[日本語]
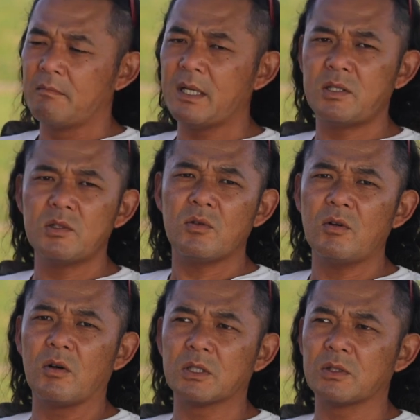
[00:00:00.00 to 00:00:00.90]
一
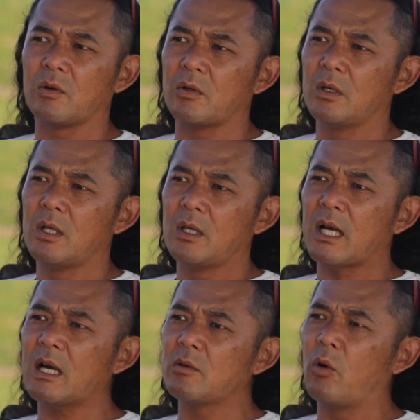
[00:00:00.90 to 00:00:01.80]
応その
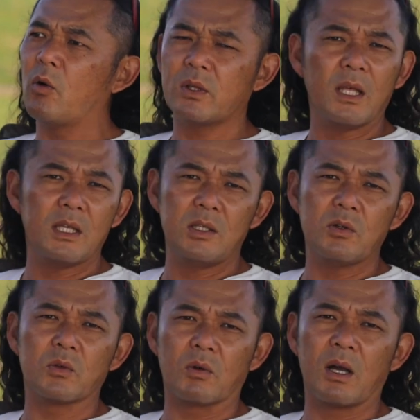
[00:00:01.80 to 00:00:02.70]
かかる法定費
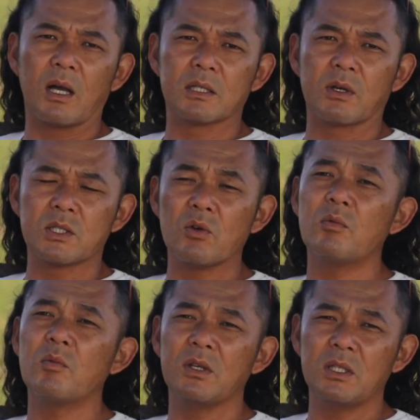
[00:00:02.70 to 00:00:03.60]
用とか、それから
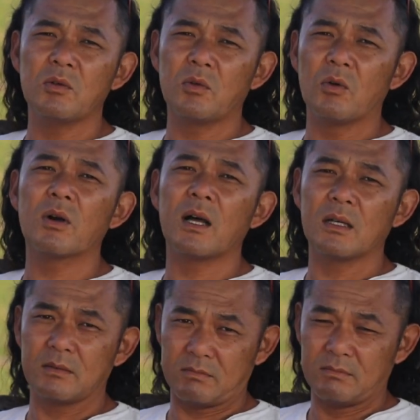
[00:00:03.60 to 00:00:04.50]
消耗品の交
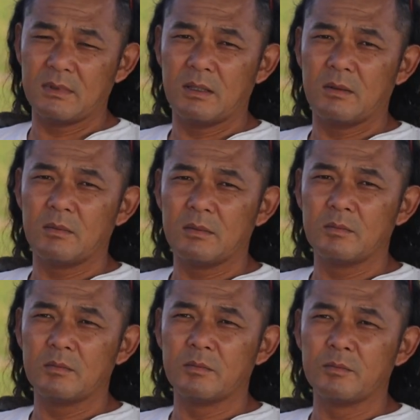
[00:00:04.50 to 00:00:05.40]
換
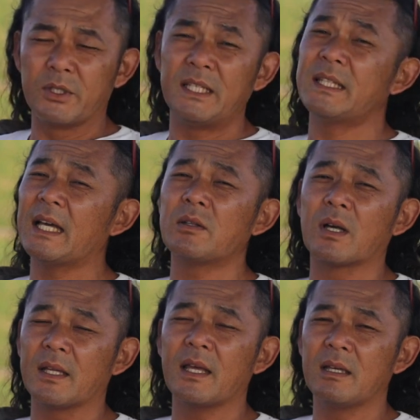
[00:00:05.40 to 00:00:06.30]
部品代と
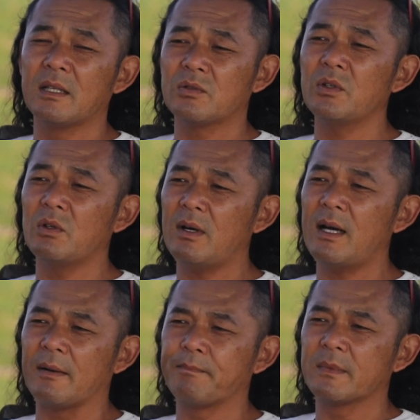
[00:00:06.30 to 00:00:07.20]
かね、そういうの
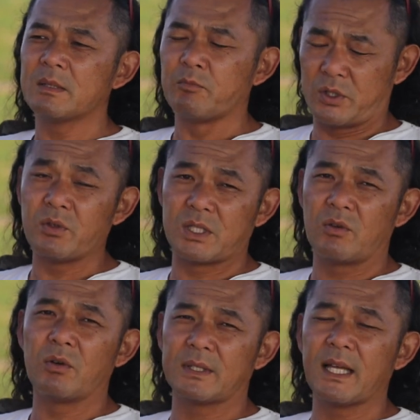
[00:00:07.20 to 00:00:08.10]
はもちろん自
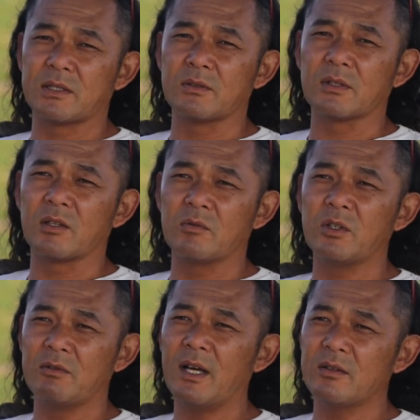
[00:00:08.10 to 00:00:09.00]
己負担するけど
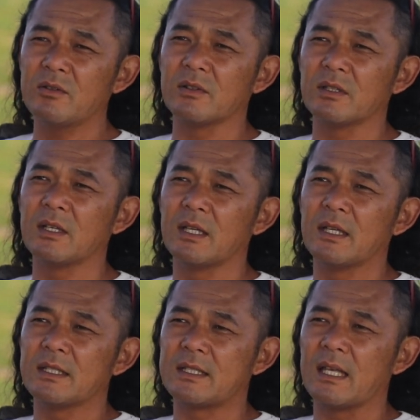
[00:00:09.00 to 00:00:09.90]
も、いわゆる
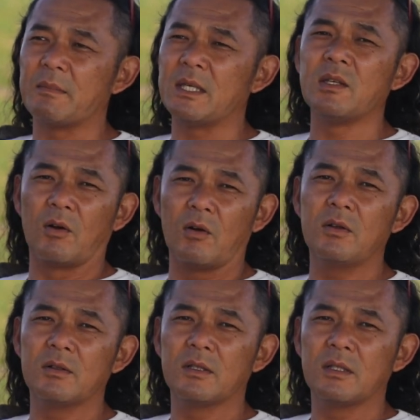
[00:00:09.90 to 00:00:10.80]
整備費
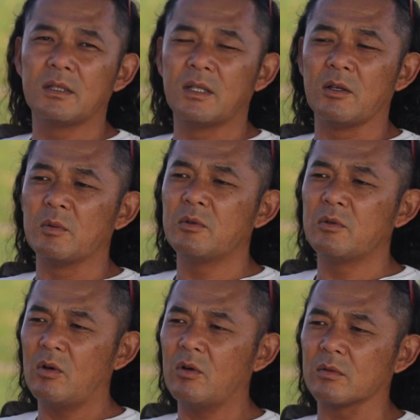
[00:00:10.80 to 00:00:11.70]
用っていう部
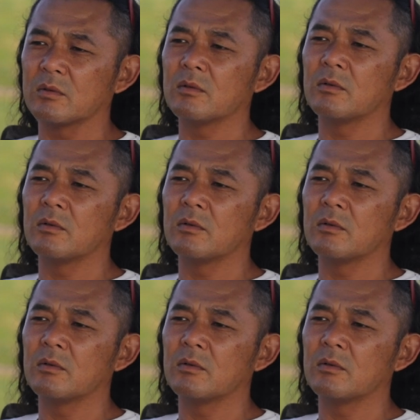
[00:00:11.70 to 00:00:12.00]
分を